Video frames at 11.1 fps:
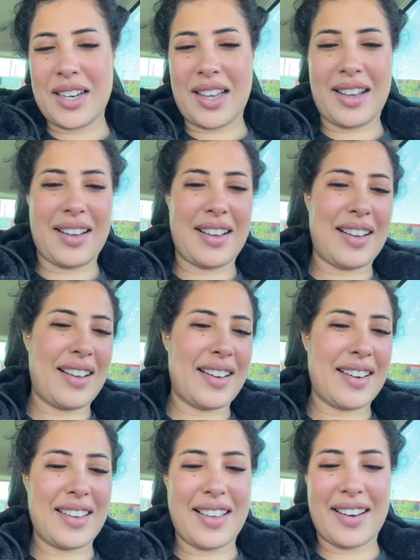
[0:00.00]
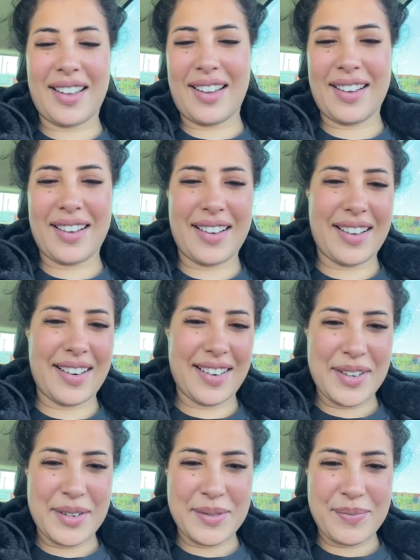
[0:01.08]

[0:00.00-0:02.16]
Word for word: العار يا العار